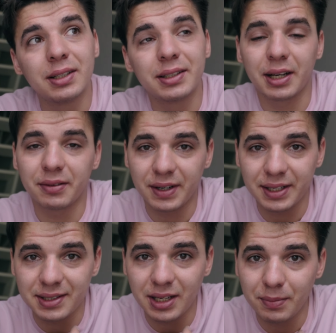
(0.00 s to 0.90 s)
tak
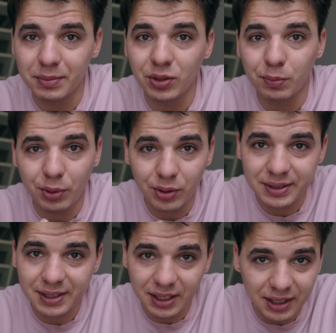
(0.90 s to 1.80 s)
wracam do
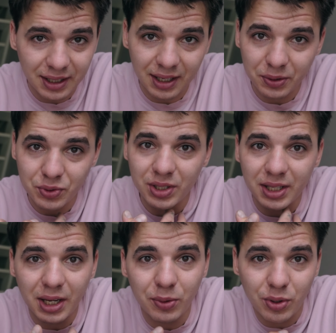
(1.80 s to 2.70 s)
Polski, ale już
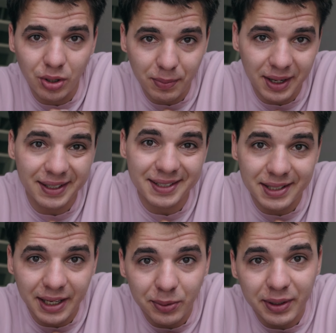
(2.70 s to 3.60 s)
nie na urlop, a na
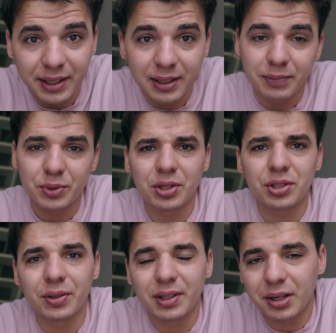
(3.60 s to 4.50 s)
stałe. Muszę
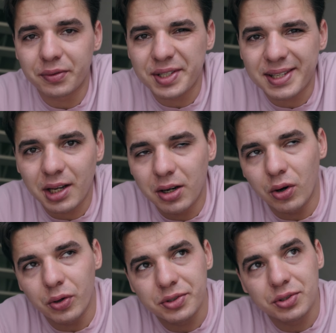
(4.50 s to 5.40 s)
się od tego
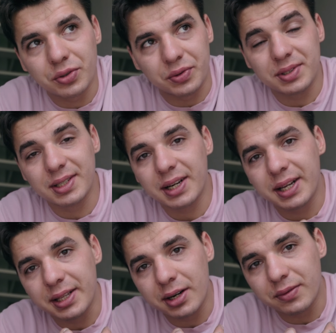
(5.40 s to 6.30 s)
wszystkiego odciąć,
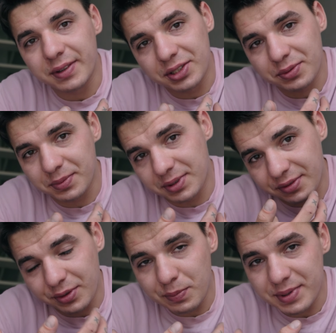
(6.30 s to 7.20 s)
zregenerować
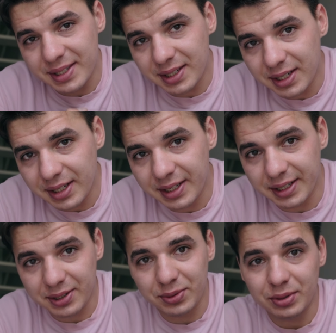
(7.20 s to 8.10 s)
swoją
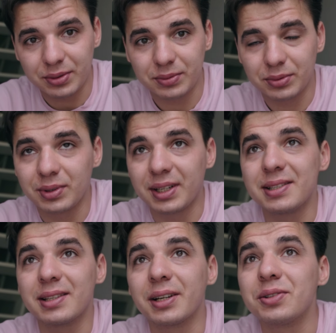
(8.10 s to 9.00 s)
psychikę, którą tutaj
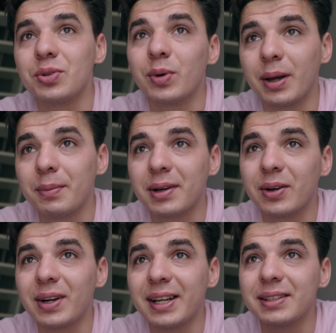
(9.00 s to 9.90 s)
straciłem.
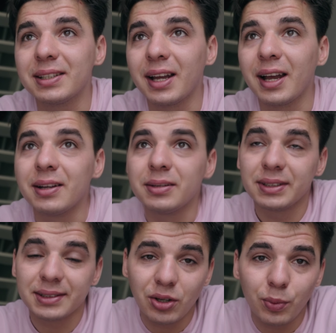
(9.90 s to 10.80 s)
Holandia
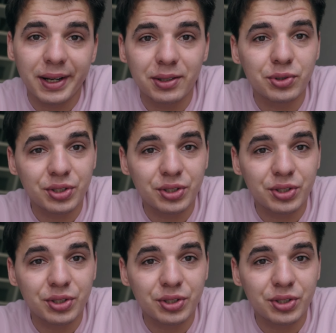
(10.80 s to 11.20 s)
jest dobra do